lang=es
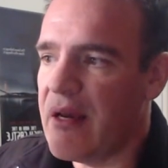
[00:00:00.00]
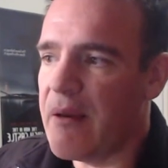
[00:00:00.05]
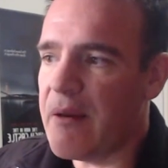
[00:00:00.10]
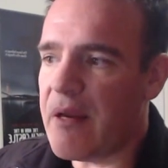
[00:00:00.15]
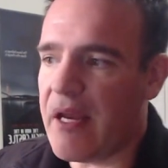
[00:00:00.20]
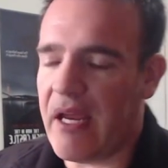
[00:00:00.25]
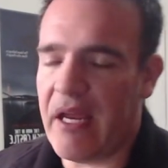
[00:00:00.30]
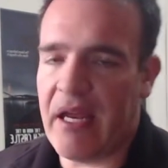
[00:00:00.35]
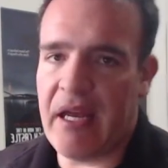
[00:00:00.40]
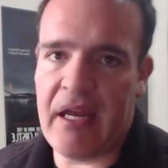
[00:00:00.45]

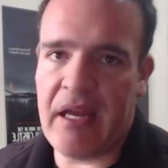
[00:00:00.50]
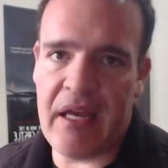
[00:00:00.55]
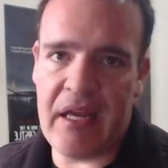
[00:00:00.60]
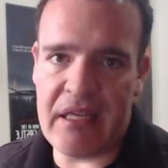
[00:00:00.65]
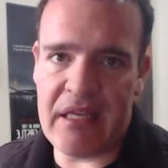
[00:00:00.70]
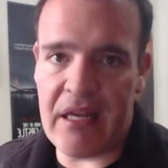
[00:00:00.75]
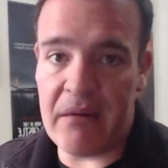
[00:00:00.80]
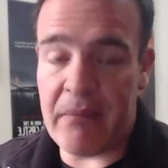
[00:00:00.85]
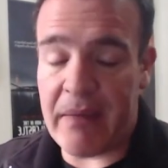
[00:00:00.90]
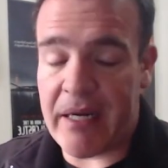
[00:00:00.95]

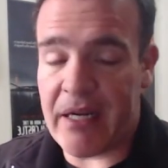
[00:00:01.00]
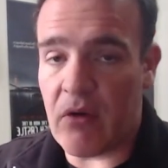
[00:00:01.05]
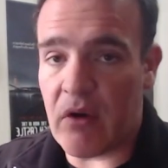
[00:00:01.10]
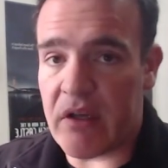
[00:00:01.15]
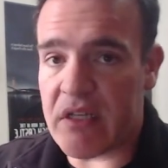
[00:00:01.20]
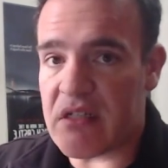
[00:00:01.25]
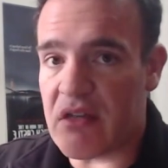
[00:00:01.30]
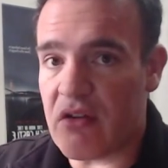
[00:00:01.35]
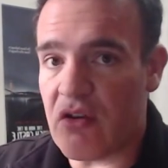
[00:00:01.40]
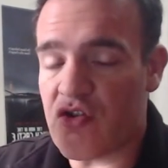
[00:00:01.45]
y el manejo
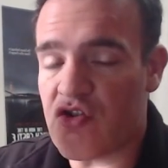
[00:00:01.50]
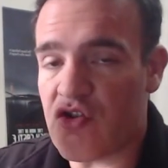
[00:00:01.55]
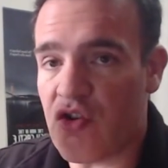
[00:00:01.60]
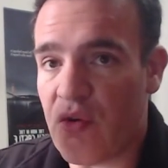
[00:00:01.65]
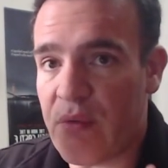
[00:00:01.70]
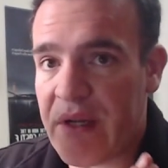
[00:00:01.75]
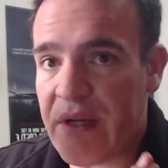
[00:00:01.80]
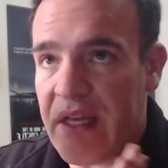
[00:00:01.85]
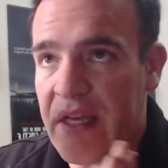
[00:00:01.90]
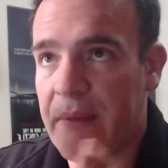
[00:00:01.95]
que se dio
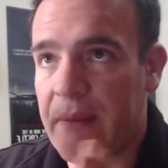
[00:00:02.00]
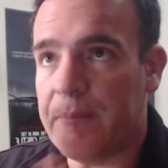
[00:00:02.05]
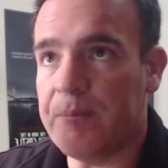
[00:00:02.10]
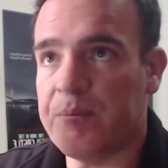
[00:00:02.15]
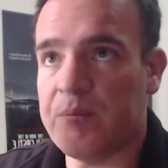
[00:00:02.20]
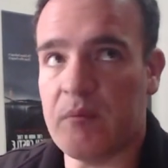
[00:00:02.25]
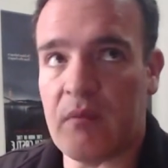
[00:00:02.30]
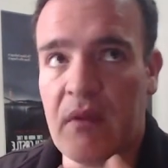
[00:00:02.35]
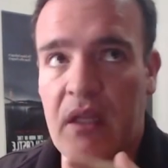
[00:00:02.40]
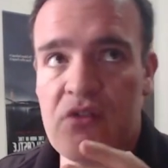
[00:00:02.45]
sobre,
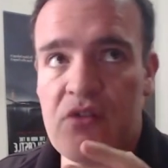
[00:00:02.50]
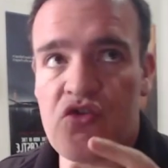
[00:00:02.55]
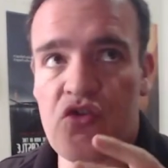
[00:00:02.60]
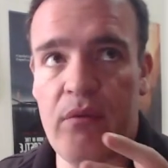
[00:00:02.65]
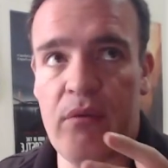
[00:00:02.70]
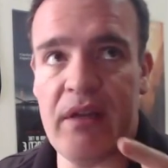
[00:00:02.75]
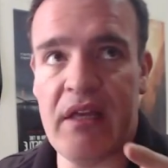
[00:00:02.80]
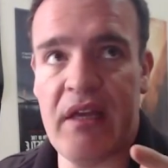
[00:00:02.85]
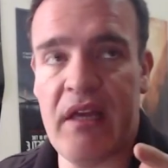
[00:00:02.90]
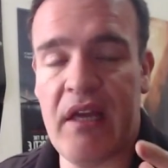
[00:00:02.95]
mm,
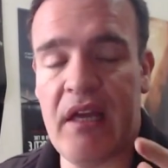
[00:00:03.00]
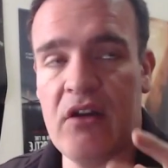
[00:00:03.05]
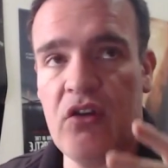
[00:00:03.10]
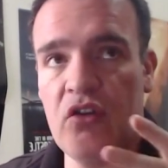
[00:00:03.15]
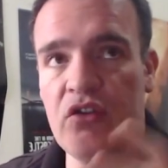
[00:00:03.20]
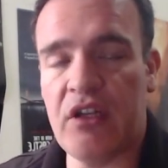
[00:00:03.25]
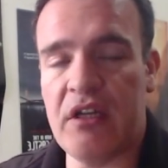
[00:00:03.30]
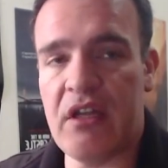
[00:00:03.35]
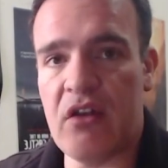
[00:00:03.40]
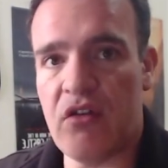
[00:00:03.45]
sobre el
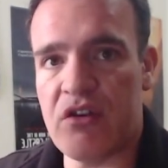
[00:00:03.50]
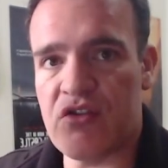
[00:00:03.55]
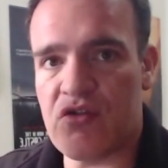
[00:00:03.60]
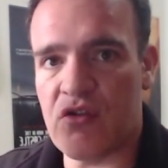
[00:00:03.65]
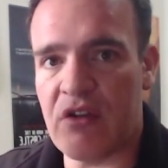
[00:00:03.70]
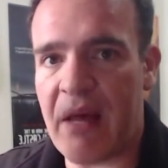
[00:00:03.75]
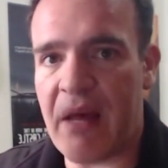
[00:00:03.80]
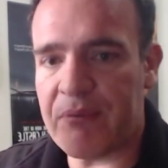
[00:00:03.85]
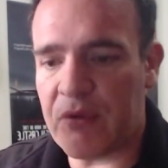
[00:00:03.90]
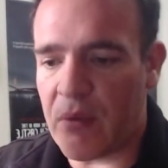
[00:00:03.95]
contenido de su
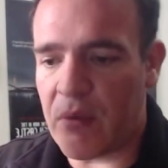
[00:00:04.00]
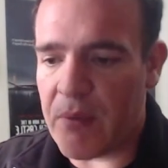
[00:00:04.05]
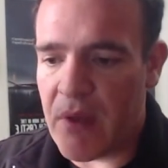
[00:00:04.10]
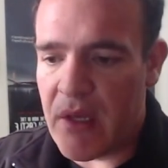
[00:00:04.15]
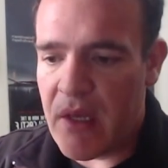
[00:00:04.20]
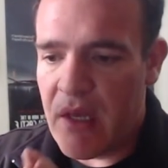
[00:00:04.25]
laptop.